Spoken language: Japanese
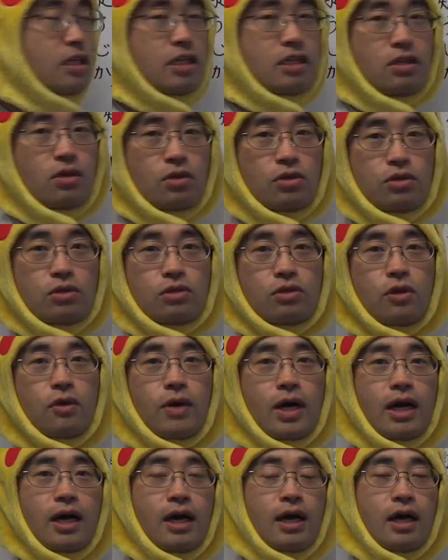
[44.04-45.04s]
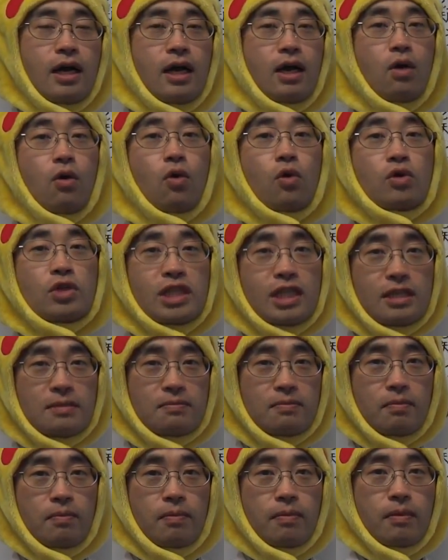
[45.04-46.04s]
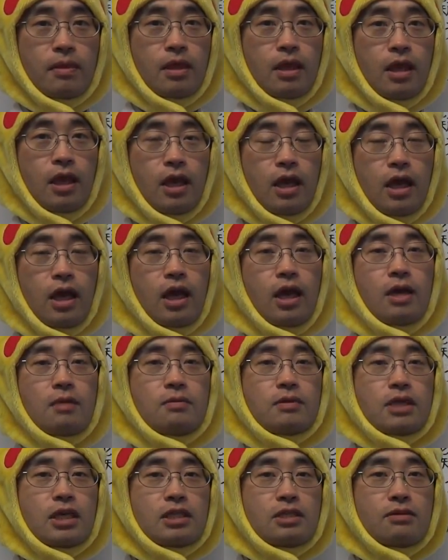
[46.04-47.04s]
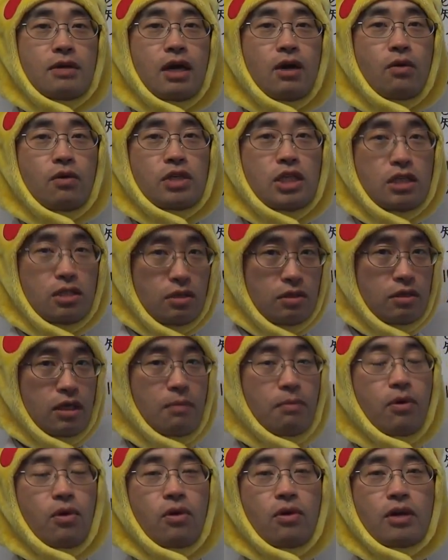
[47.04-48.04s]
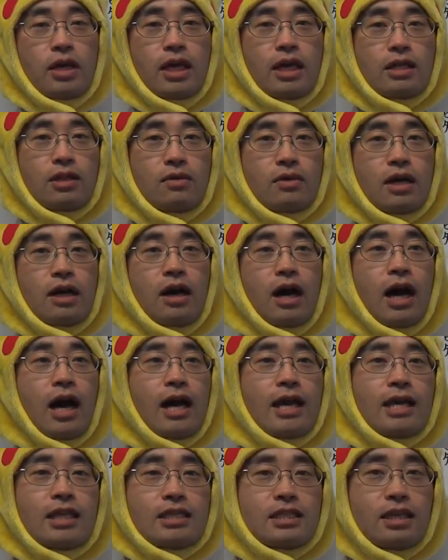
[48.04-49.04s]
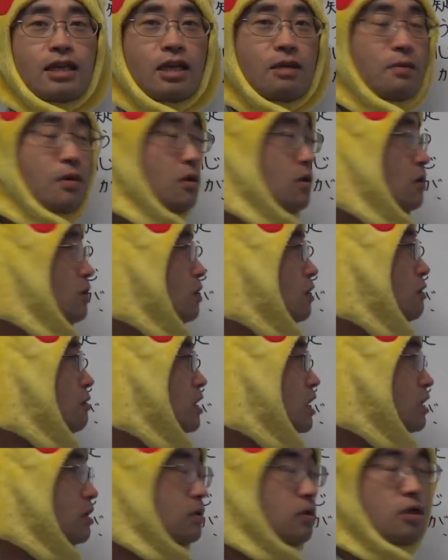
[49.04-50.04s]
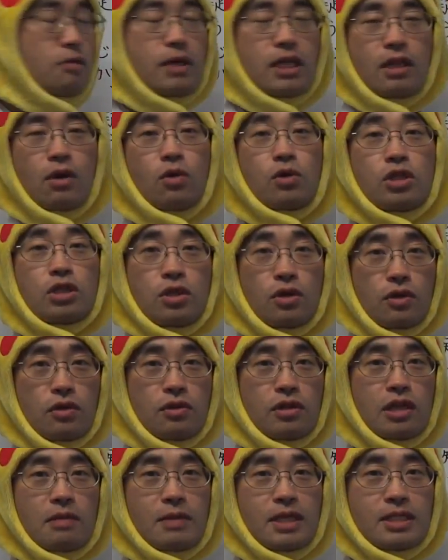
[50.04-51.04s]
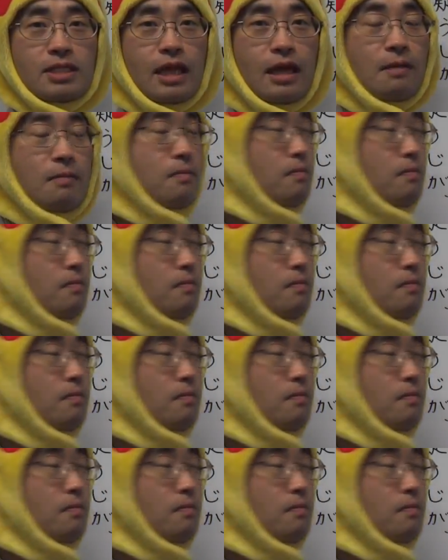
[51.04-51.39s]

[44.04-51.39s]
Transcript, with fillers: 木というのは鬼。昔は鬼というのは亡霊とか怪しげなものをひっくるめて鬼と呼んでいました。